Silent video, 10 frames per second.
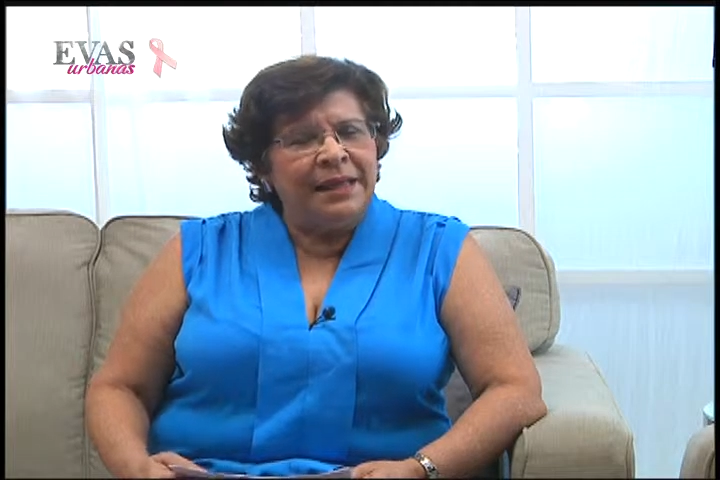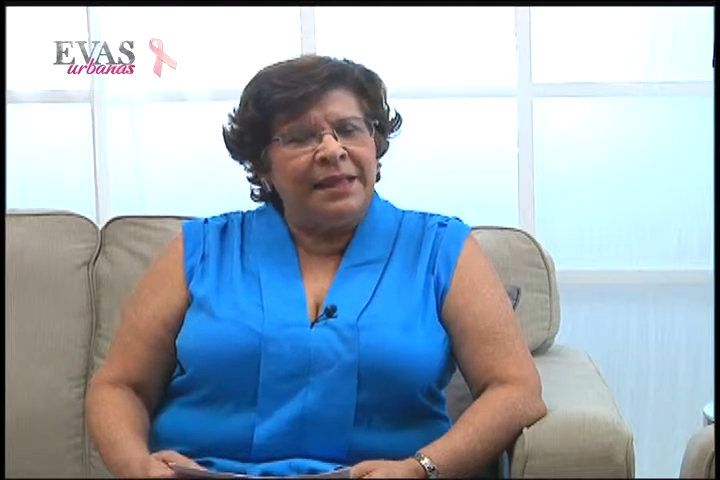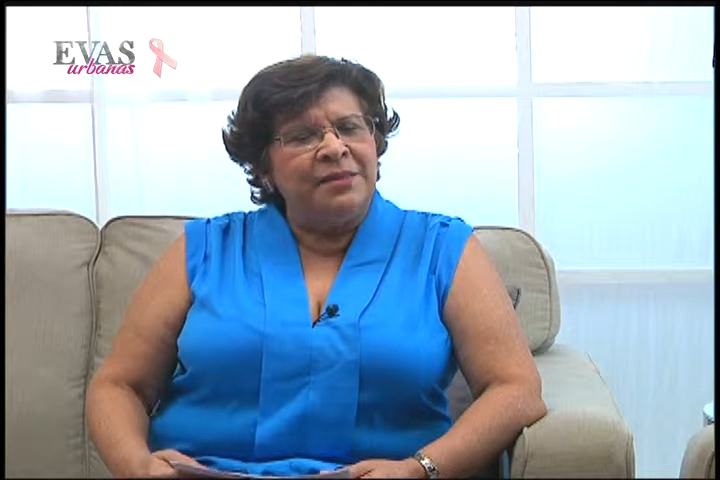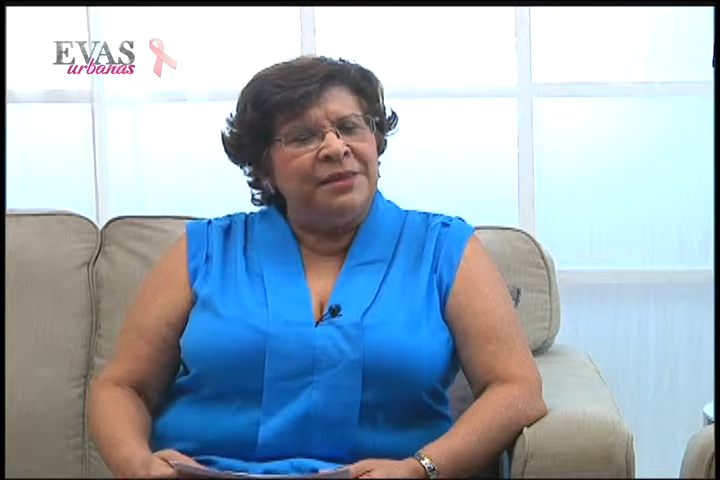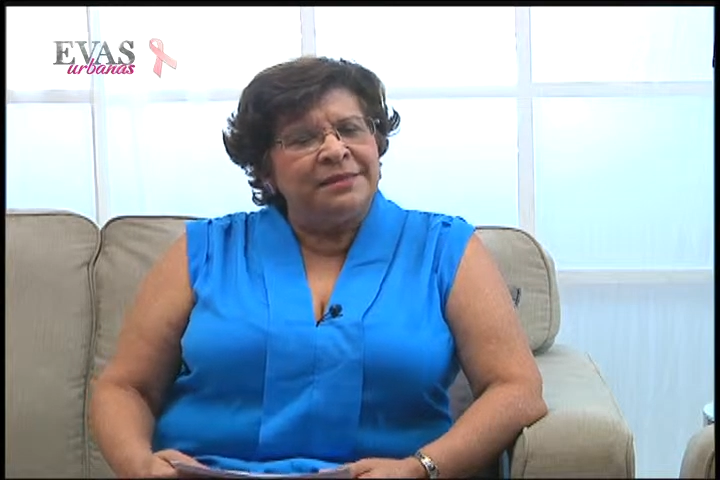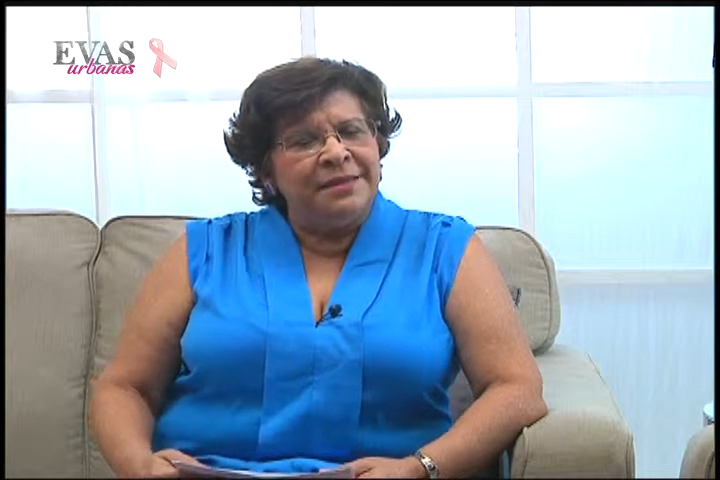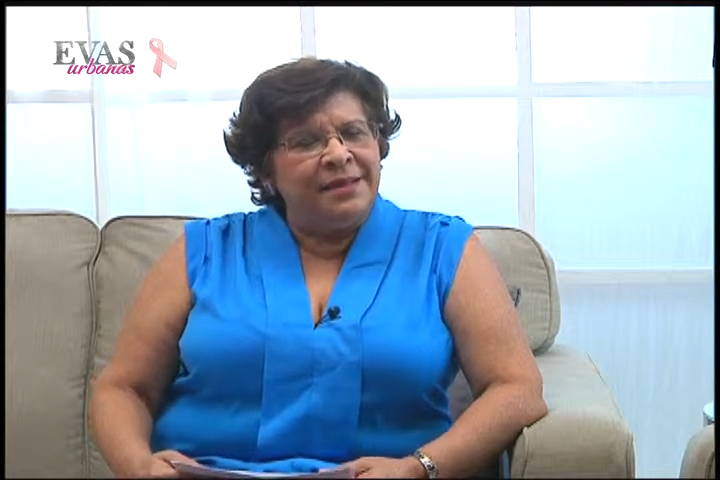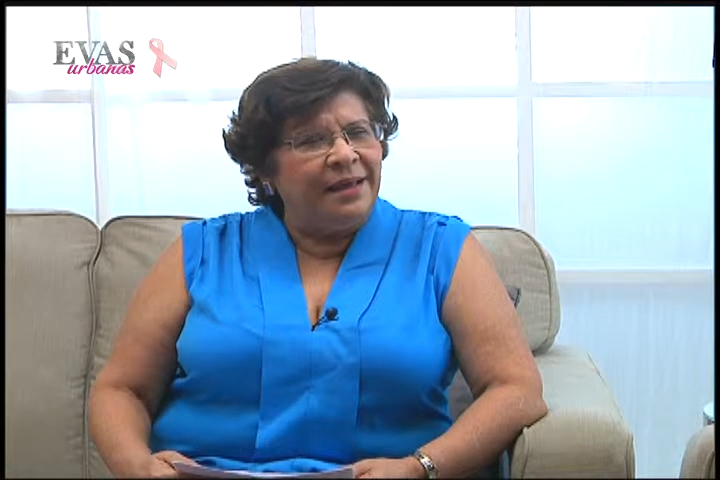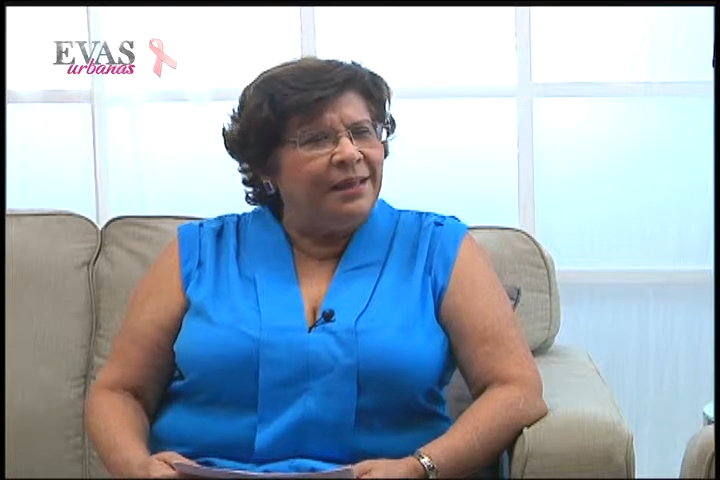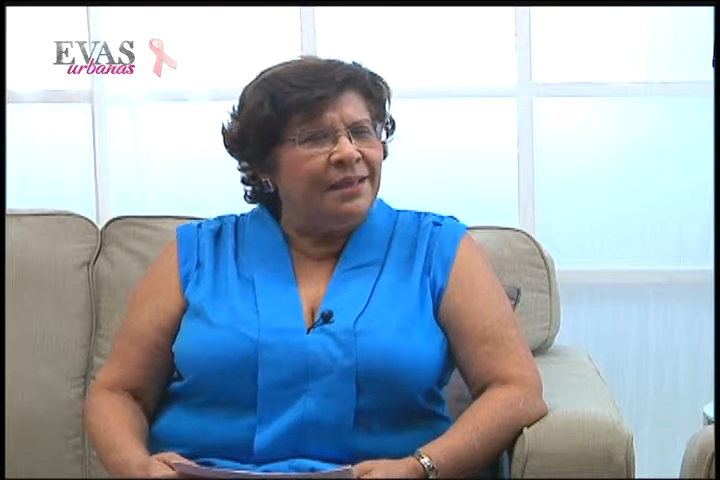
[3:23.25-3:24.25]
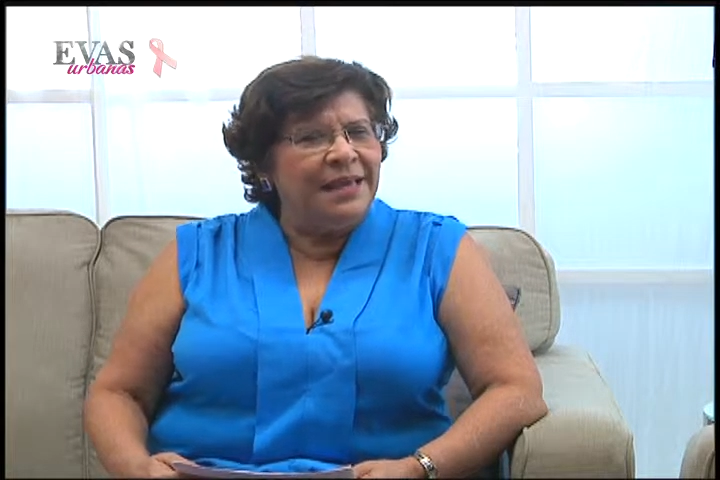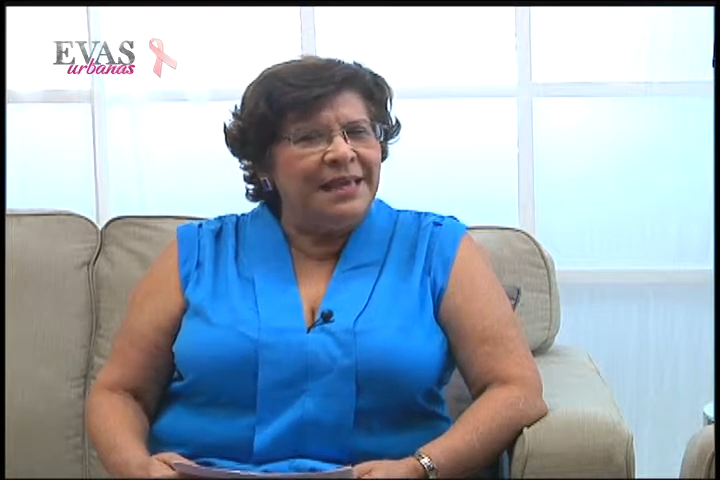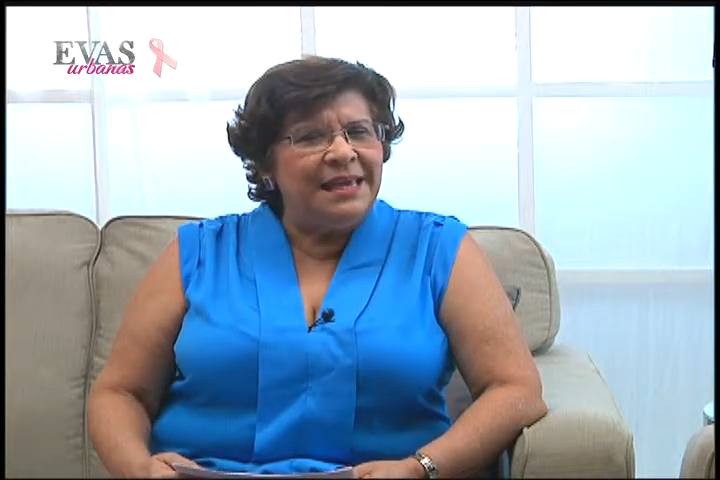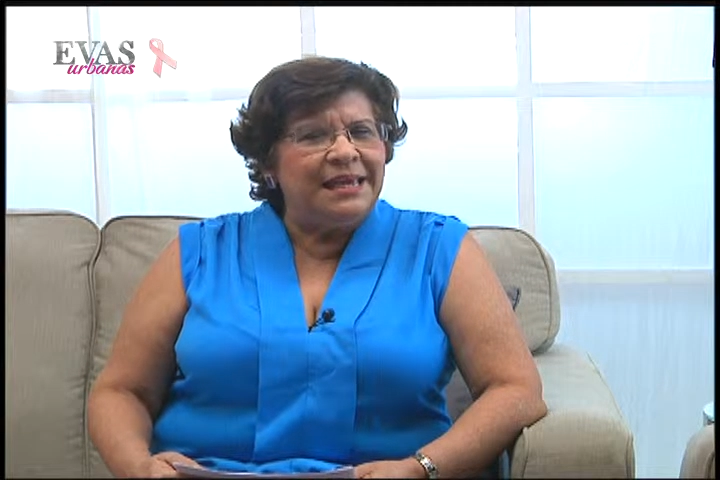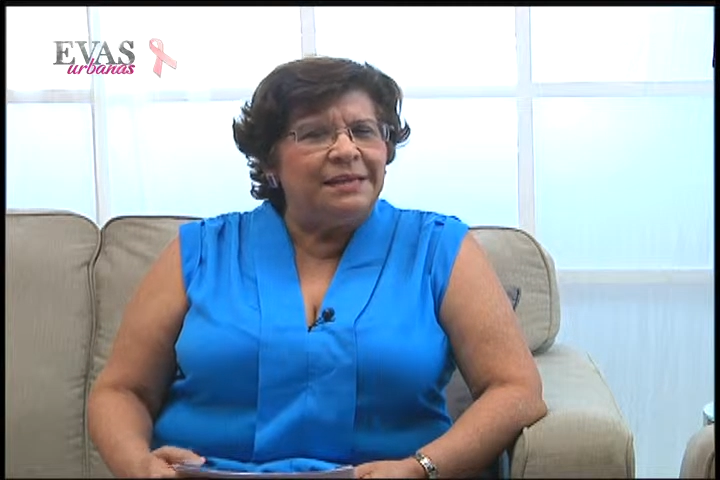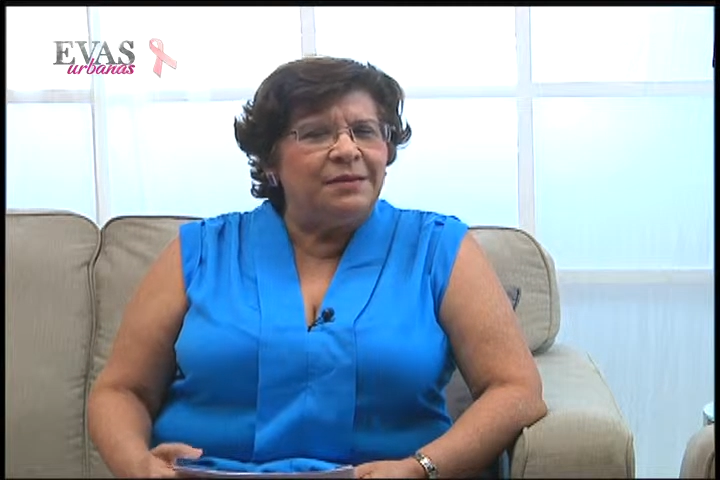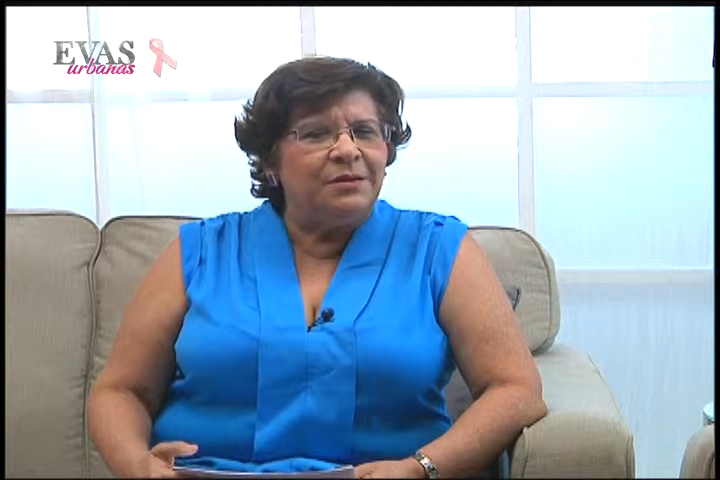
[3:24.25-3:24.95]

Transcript: a la diversidad y